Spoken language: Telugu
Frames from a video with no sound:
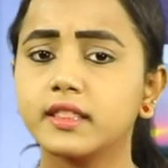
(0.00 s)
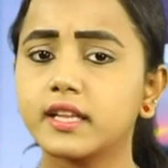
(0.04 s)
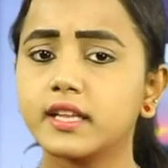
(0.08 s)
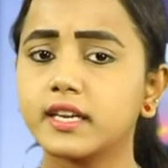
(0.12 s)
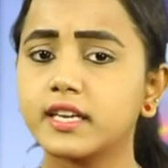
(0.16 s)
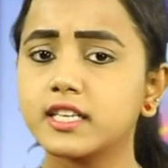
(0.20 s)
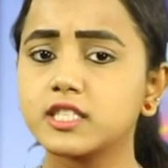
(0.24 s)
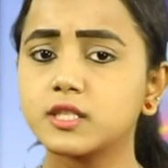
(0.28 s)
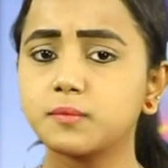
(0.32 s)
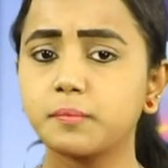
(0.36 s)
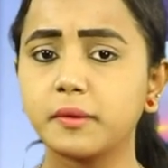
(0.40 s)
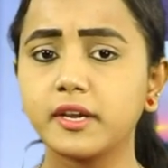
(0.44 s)

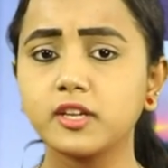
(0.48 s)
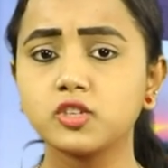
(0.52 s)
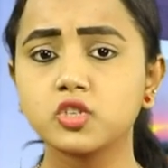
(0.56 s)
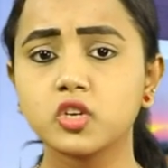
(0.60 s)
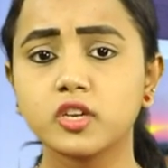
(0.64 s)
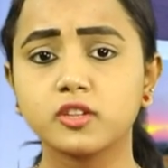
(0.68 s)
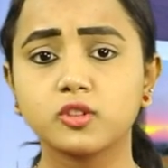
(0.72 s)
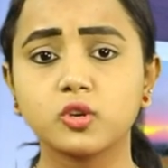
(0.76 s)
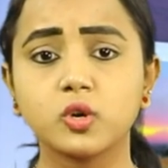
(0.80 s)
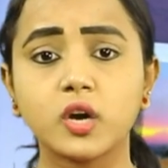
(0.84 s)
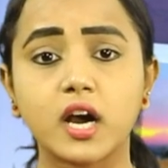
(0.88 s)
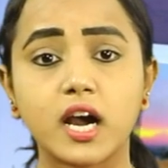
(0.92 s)
తన
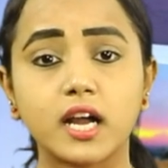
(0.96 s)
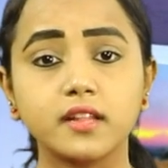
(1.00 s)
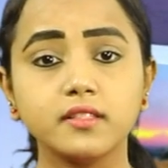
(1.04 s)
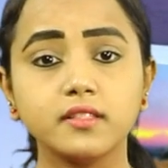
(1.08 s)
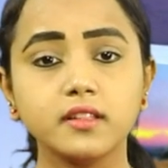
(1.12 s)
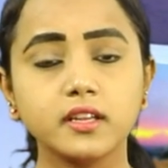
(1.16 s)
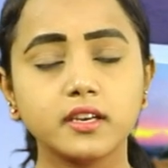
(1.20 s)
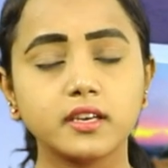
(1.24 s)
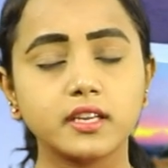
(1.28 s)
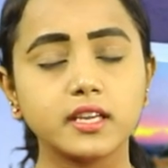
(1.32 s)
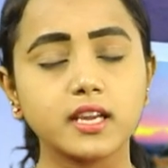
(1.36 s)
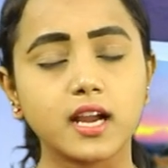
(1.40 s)
స్పీచ్లతో
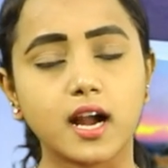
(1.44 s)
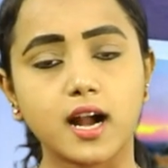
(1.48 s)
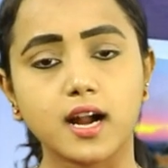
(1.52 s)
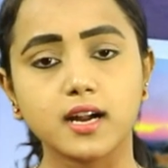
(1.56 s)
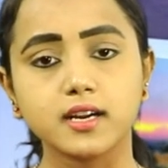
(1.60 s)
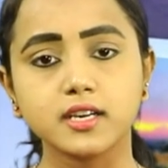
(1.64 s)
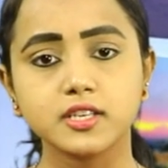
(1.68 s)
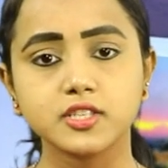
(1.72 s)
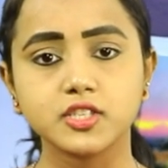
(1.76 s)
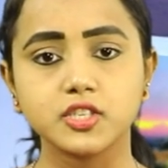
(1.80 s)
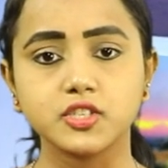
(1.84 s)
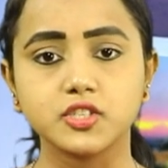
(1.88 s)
అందరినీ
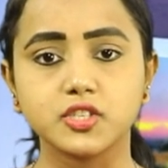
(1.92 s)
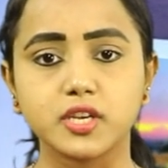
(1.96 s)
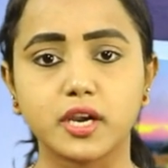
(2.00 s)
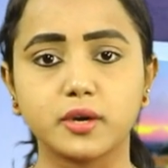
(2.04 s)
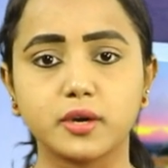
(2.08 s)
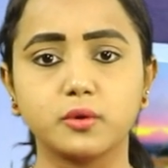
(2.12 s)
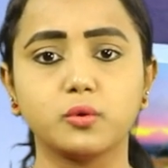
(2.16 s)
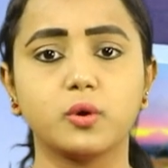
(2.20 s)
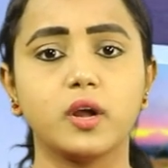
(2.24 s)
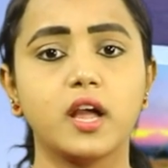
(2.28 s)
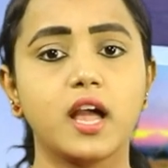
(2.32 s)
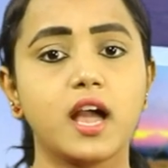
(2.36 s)

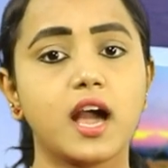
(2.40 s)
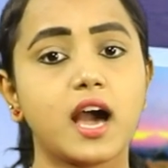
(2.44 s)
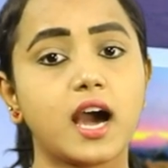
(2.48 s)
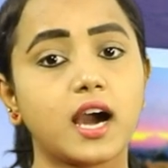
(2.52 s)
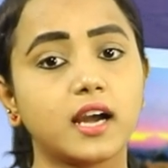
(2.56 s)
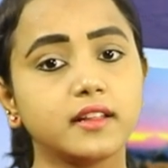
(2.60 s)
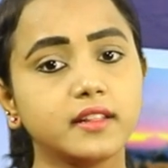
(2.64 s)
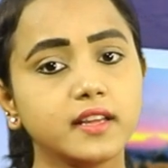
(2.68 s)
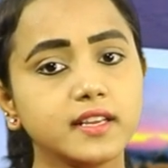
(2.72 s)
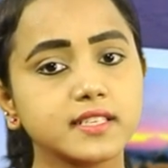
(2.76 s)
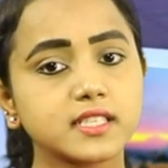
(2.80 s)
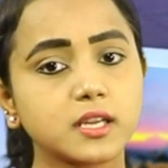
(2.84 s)
ఆకర్షించాడు
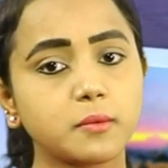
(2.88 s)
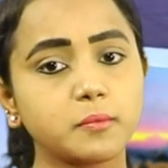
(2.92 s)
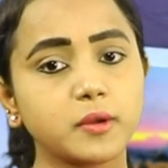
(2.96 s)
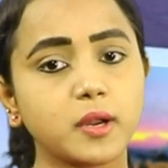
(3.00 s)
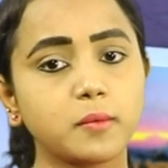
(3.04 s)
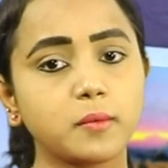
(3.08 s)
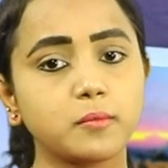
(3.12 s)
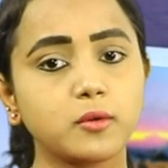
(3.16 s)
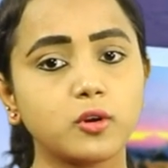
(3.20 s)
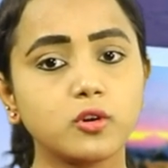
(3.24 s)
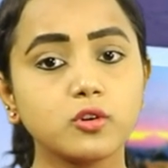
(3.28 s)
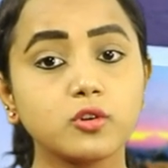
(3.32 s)
అదే
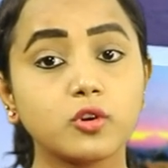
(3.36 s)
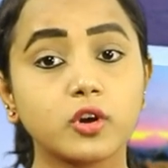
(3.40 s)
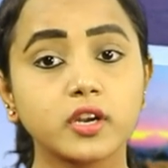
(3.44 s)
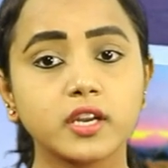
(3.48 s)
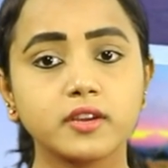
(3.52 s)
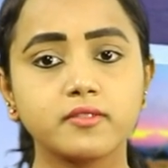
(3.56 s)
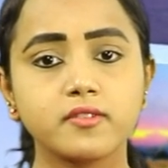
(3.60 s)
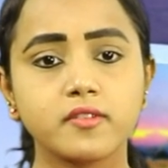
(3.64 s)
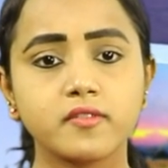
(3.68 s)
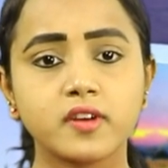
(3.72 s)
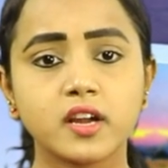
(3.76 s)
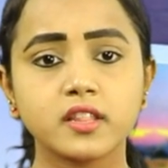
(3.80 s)
సమయంలో
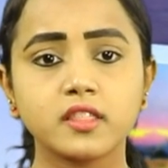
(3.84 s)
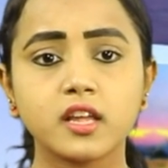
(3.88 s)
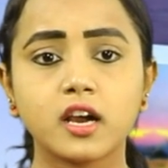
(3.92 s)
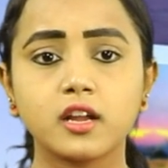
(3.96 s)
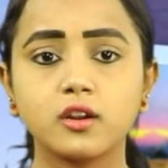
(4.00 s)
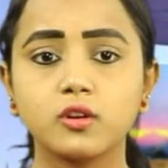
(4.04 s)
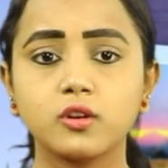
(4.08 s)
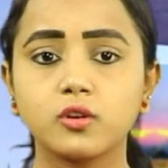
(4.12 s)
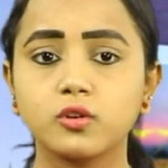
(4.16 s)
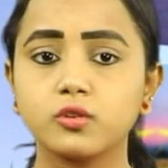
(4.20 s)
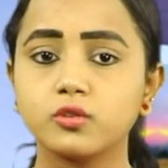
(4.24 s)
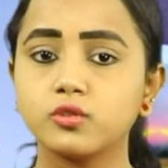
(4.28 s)
కొన్ని
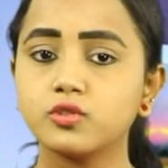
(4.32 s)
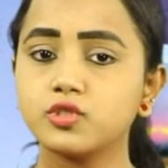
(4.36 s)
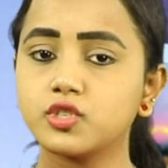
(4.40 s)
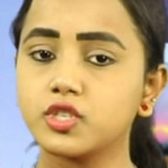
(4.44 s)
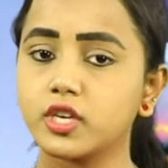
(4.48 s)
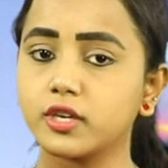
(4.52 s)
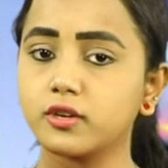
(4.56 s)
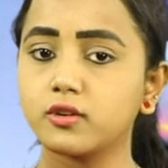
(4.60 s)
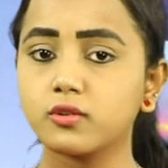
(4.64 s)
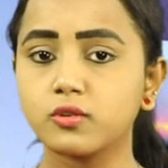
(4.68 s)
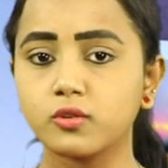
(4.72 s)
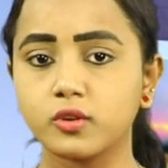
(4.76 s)
వివాదాల్లోనూ
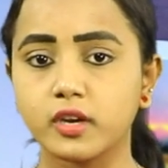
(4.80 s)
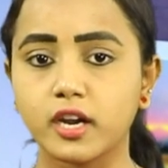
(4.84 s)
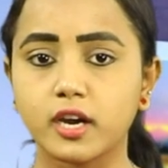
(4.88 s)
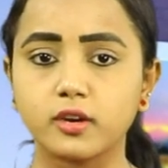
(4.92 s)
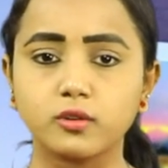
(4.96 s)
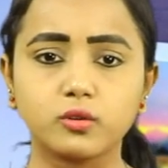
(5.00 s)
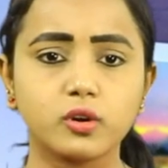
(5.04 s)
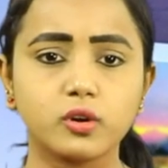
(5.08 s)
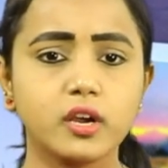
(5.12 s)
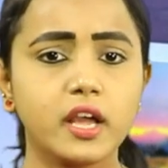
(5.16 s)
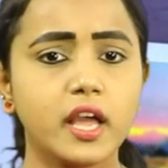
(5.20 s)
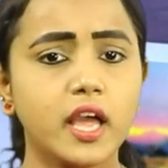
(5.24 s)
చిక్కుకున్నారు
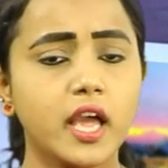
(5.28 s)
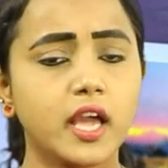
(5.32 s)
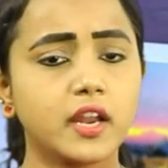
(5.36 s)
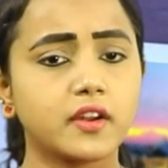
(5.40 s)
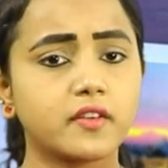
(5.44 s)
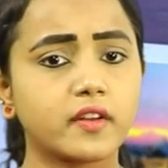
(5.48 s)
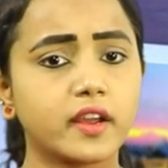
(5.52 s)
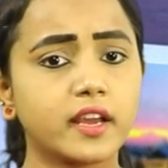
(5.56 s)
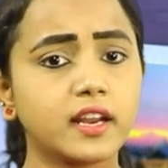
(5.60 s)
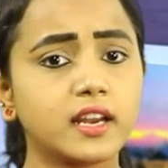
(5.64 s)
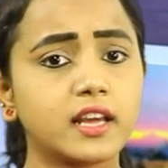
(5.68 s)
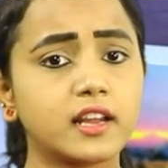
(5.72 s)
పాల్గొన్నాడు
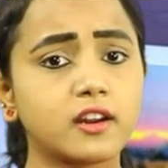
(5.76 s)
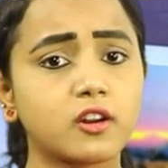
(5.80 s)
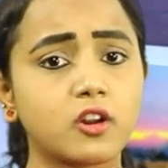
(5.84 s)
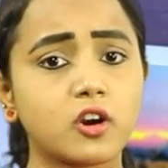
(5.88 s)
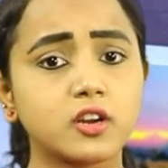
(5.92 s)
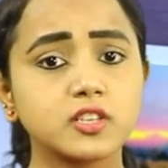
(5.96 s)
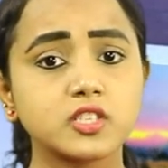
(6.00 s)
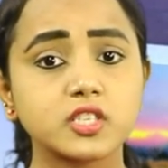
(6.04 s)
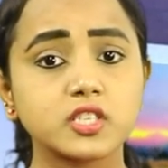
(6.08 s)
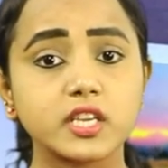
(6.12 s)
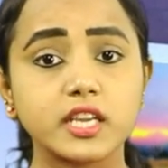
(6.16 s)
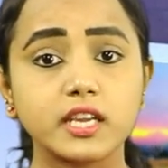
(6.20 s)
ట్రైలర్
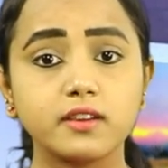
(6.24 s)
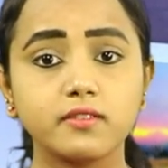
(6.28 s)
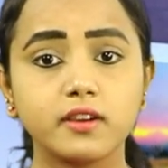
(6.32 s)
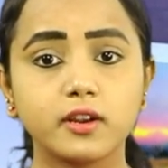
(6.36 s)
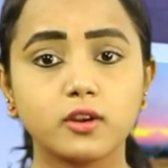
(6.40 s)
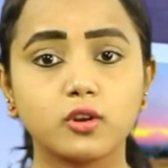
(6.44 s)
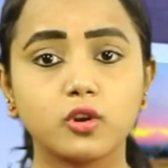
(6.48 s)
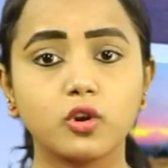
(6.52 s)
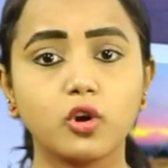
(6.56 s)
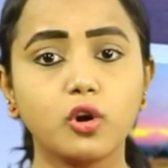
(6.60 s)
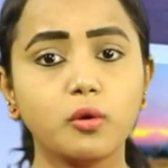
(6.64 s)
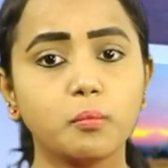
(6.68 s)
లాంచ్
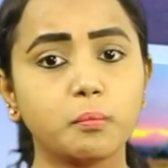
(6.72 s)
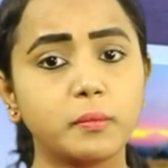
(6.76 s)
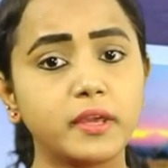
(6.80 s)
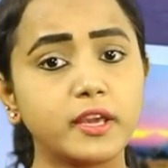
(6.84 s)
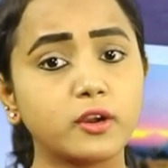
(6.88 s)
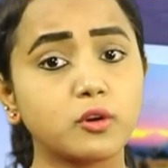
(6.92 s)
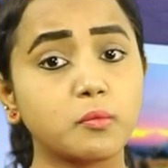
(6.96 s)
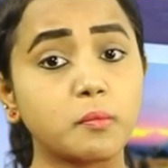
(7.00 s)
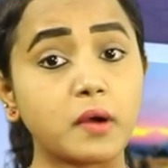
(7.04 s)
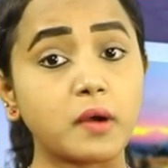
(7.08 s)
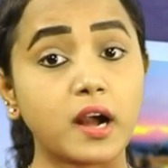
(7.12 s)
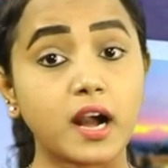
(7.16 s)
ఈవెంట్ లో
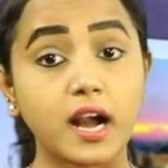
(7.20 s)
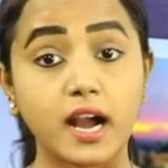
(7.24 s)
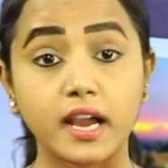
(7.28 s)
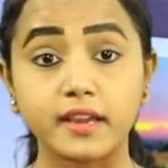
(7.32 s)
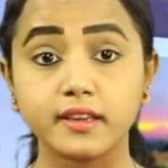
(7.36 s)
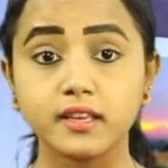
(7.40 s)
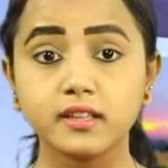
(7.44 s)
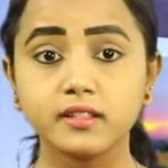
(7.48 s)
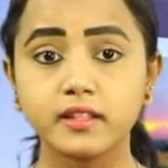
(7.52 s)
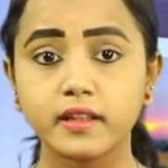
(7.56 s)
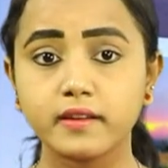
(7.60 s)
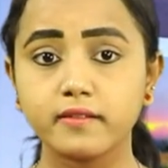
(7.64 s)
మీకు మా
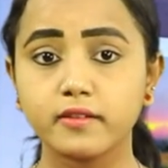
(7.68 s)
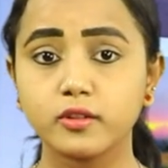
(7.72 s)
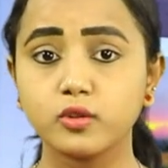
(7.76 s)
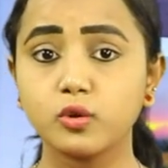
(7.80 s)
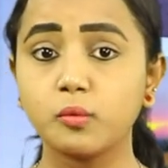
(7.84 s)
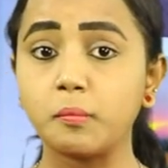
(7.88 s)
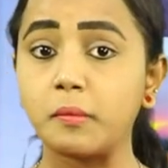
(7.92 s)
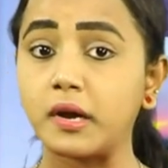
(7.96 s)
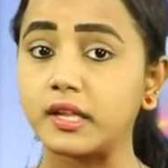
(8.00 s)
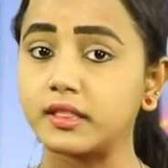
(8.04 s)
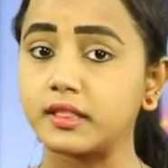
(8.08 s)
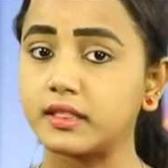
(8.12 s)
అయ్య తెలియదు
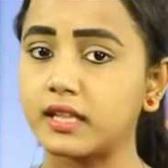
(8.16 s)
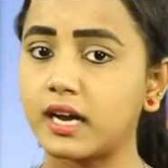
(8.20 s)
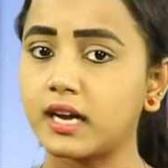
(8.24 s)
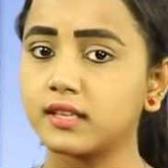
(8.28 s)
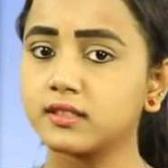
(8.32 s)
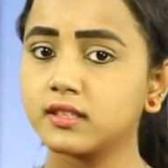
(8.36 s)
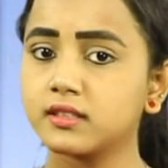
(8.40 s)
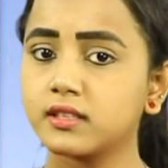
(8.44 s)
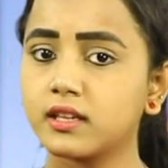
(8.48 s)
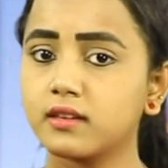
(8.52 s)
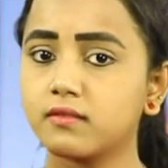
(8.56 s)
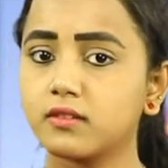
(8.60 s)
మా
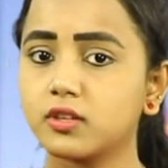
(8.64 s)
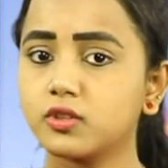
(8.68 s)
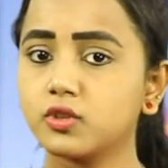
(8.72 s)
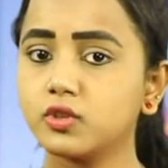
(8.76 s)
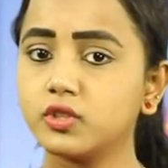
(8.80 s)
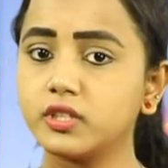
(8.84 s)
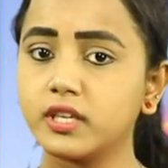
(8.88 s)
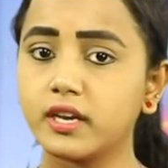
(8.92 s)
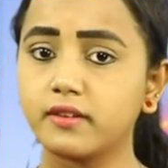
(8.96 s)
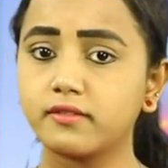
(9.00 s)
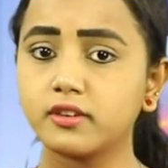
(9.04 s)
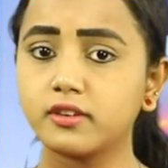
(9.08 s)
తాత తెలియదు
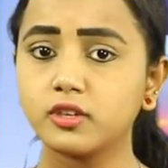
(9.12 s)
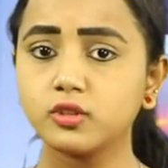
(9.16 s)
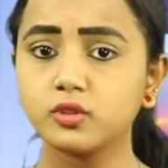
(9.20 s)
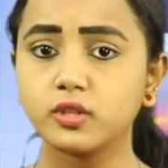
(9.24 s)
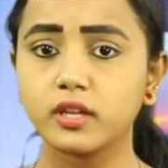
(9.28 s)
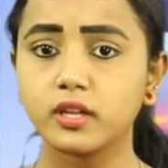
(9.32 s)
ఎవడో